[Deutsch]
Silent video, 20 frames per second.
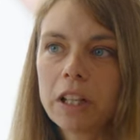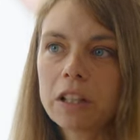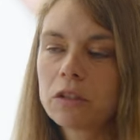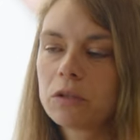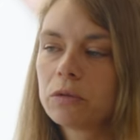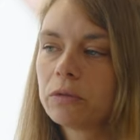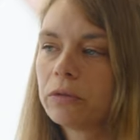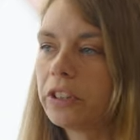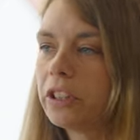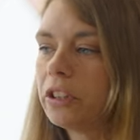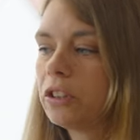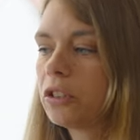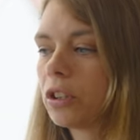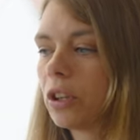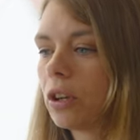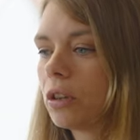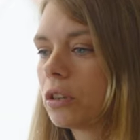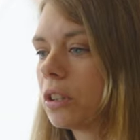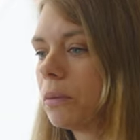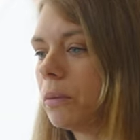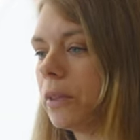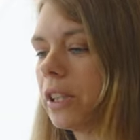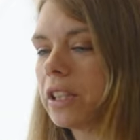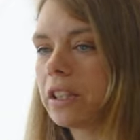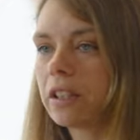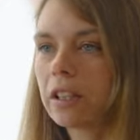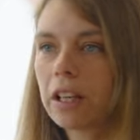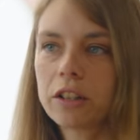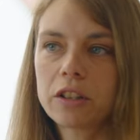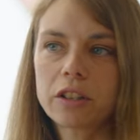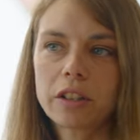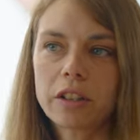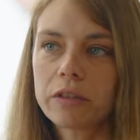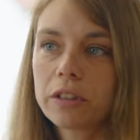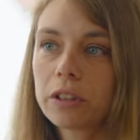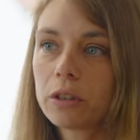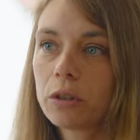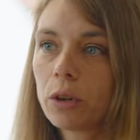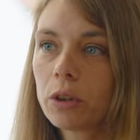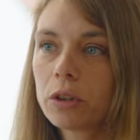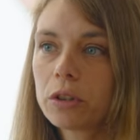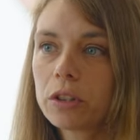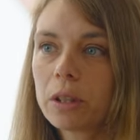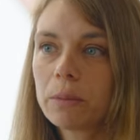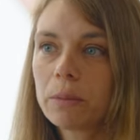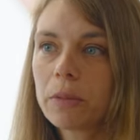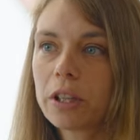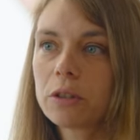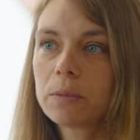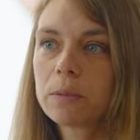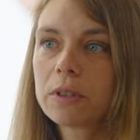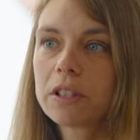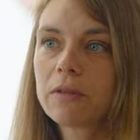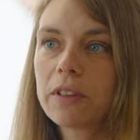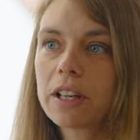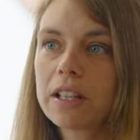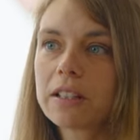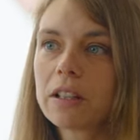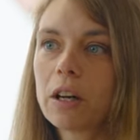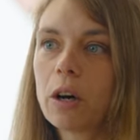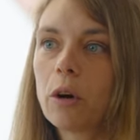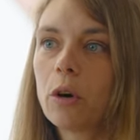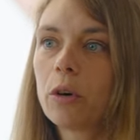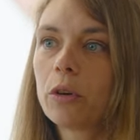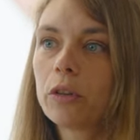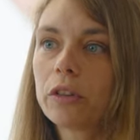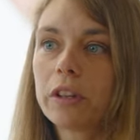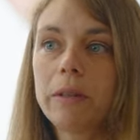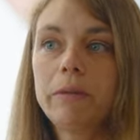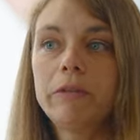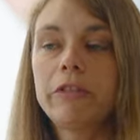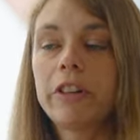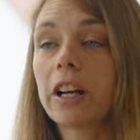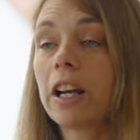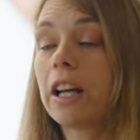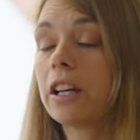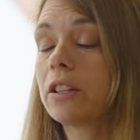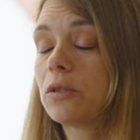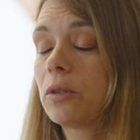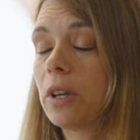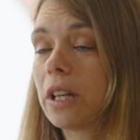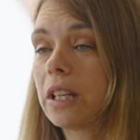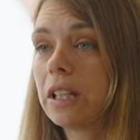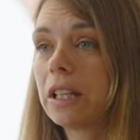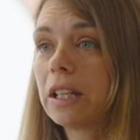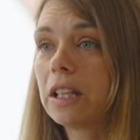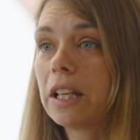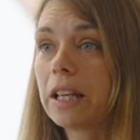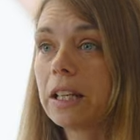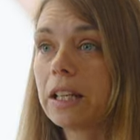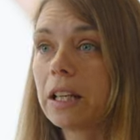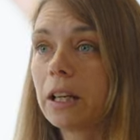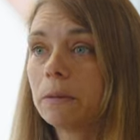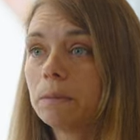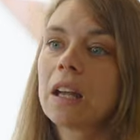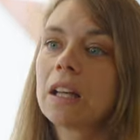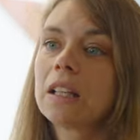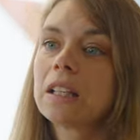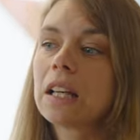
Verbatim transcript: also wie schaut die Medienlandschaft in Deutschland beispielsweise aus im Vergleich zu anderen Ländern.